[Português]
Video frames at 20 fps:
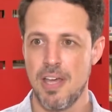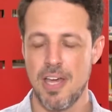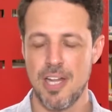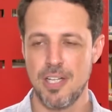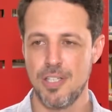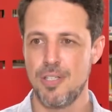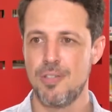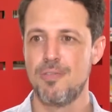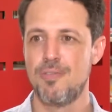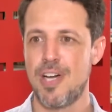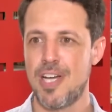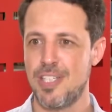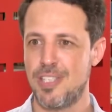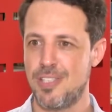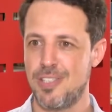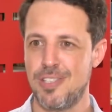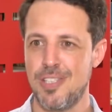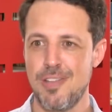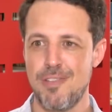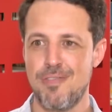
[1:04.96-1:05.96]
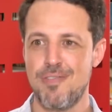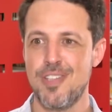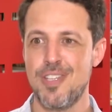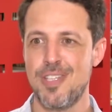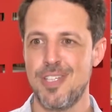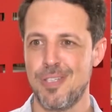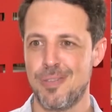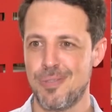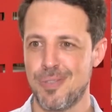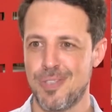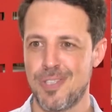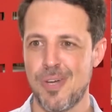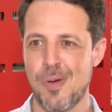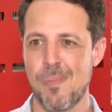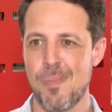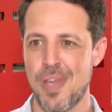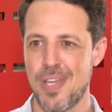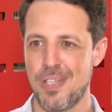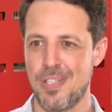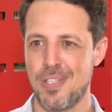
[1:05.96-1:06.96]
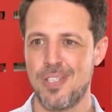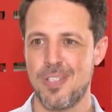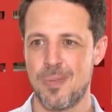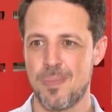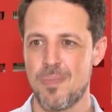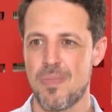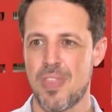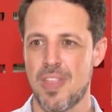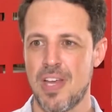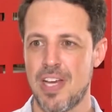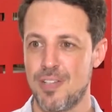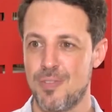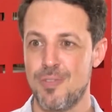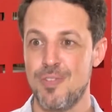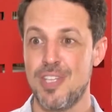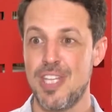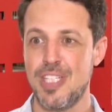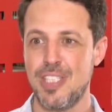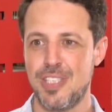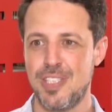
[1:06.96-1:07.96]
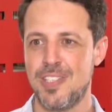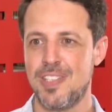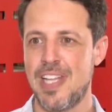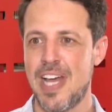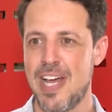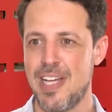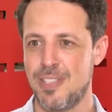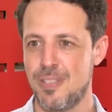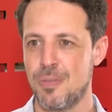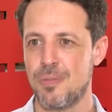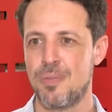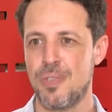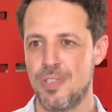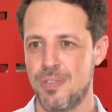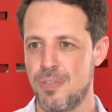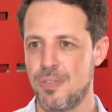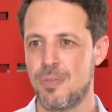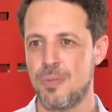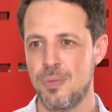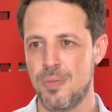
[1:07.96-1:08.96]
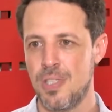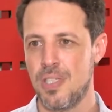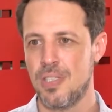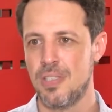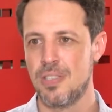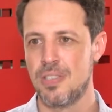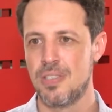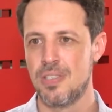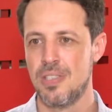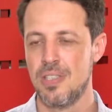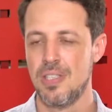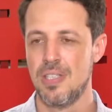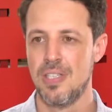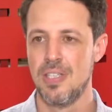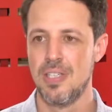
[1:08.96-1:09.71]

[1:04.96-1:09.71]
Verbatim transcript: ela não vai te definir totalmente a sua identidade enquanto estudante